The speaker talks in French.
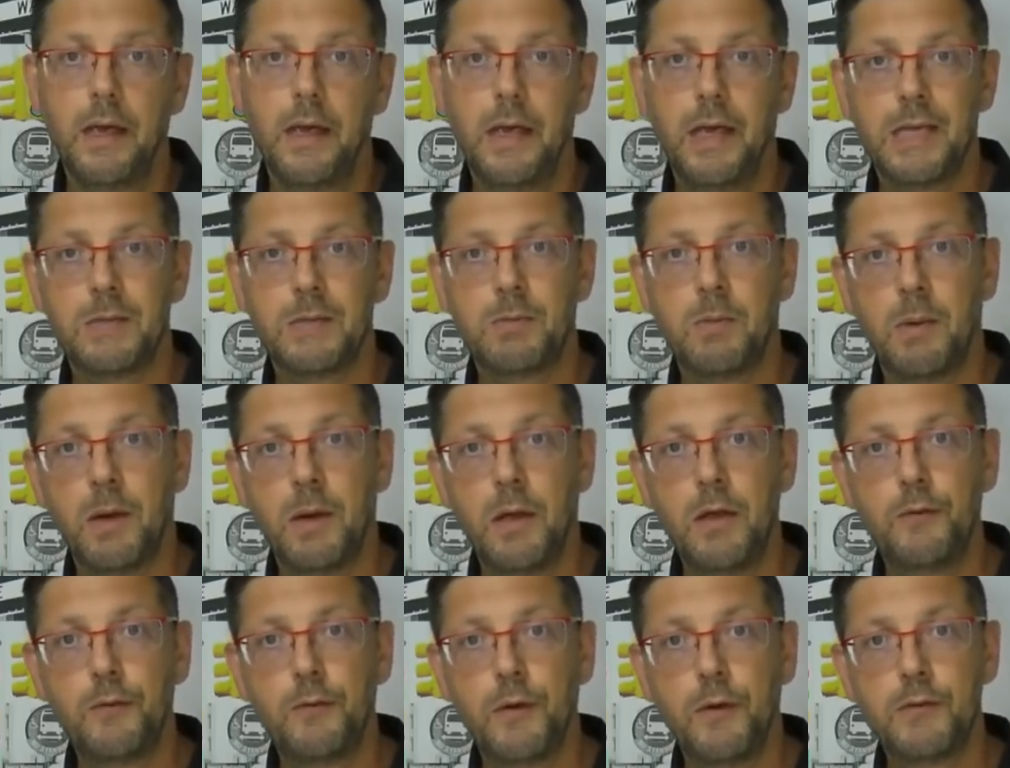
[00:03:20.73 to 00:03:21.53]
Et à ce
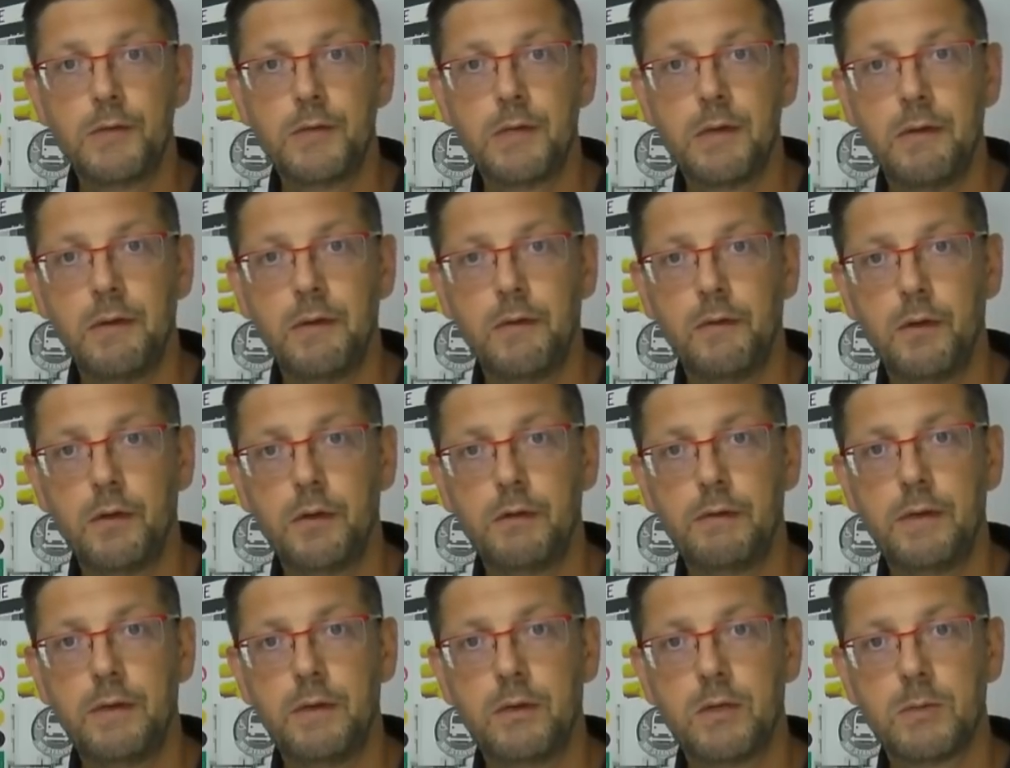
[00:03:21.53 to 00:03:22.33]
moment-là, une fois que vous avez
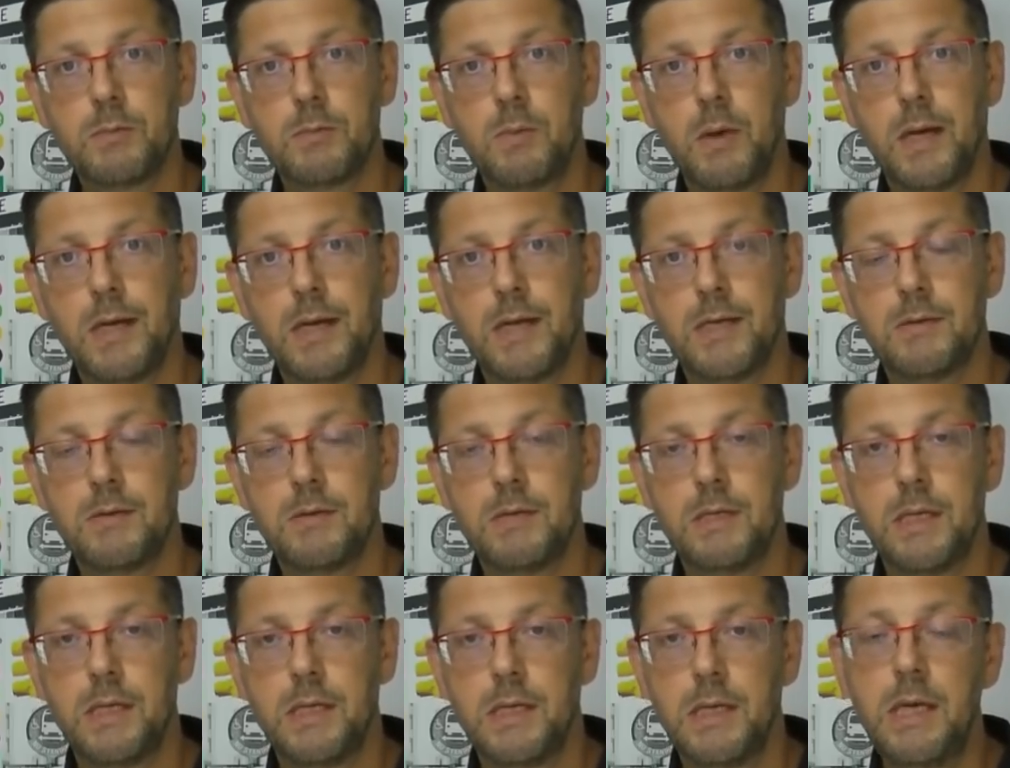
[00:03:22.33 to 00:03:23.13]
votre financement avec la
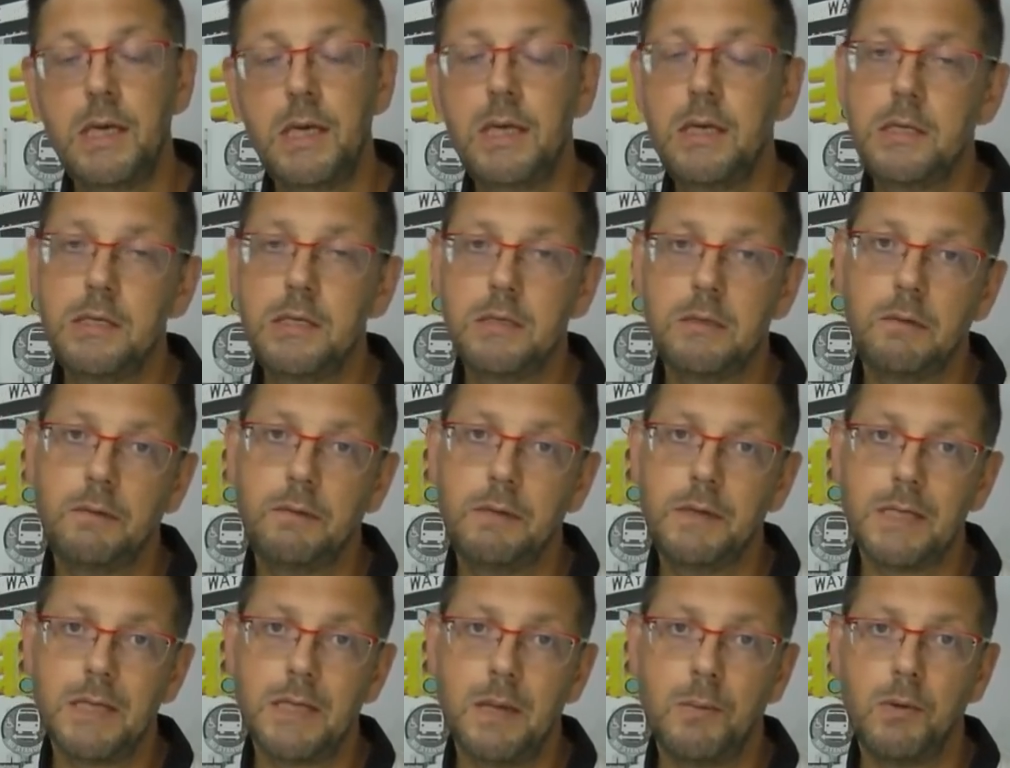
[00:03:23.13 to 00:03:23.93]
société, il
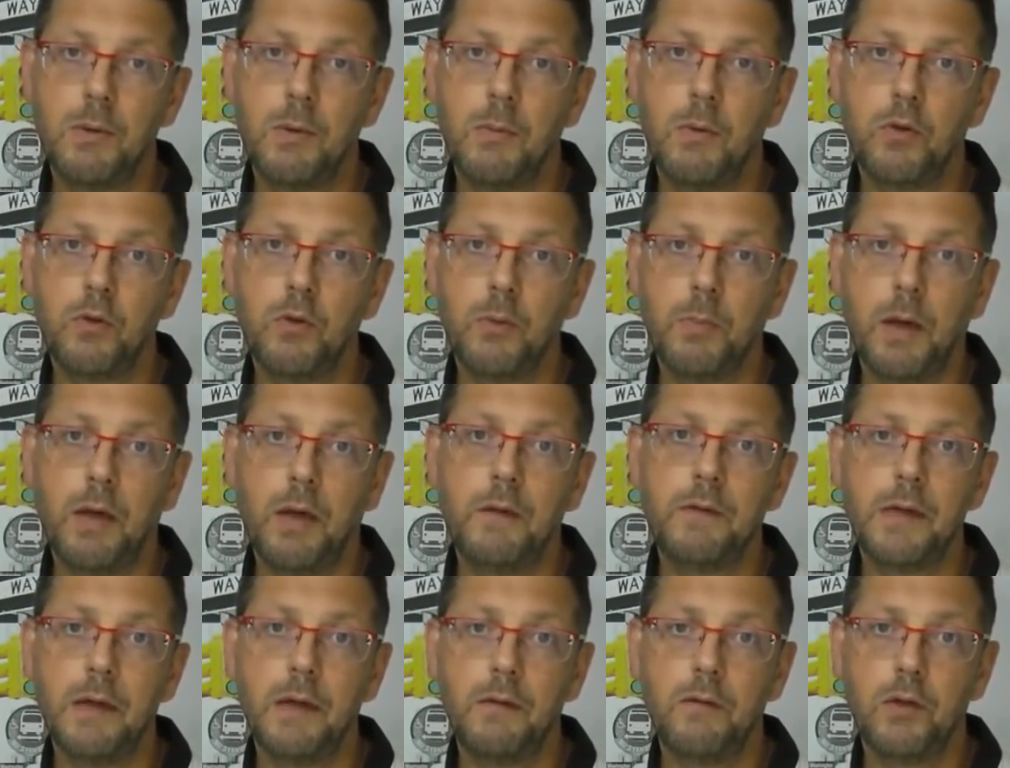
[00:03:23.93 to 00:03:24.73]
suffit simplement de
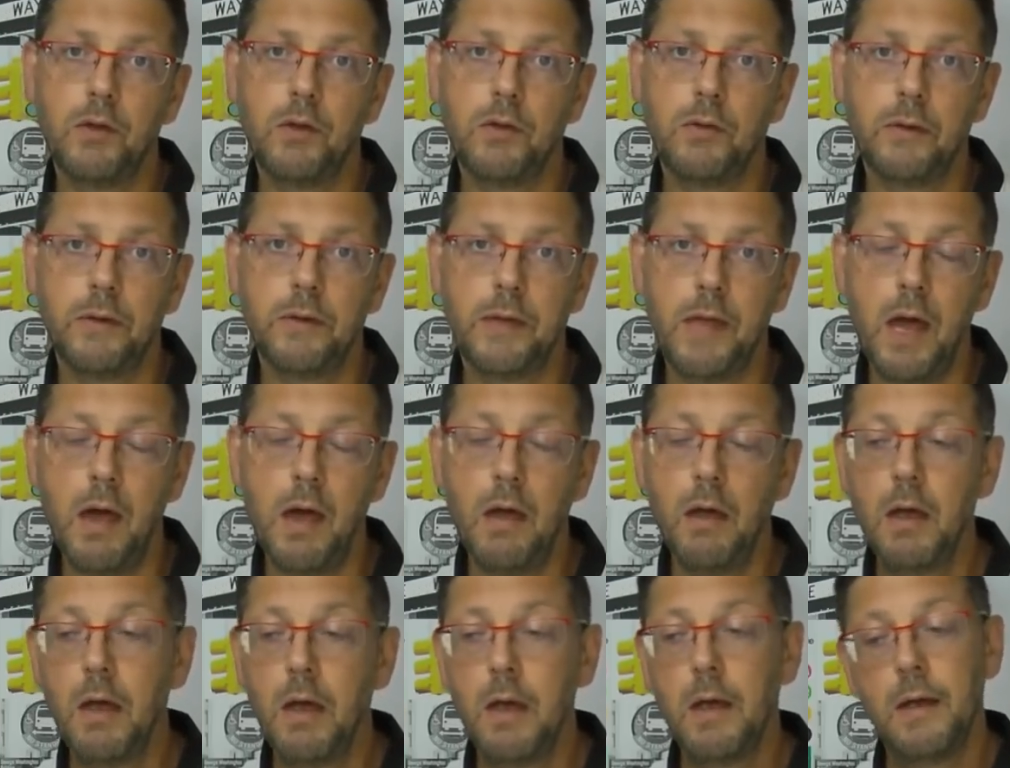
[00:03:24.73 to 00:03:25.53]
prévenir votre
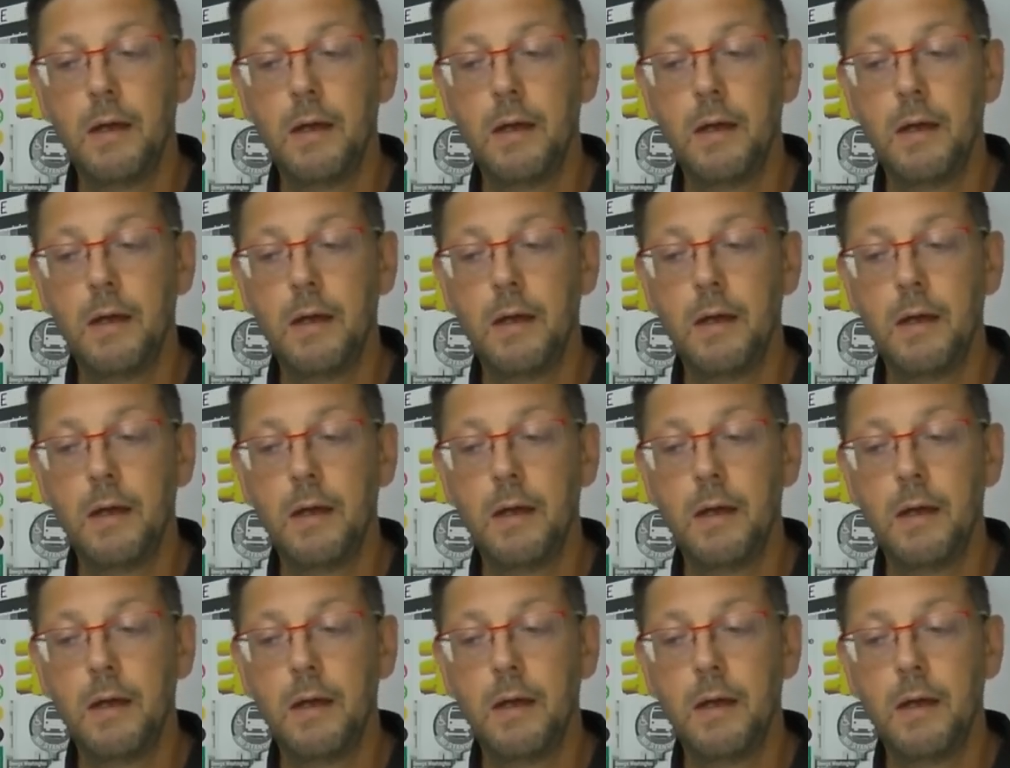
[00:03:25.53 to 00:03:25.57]
notaire.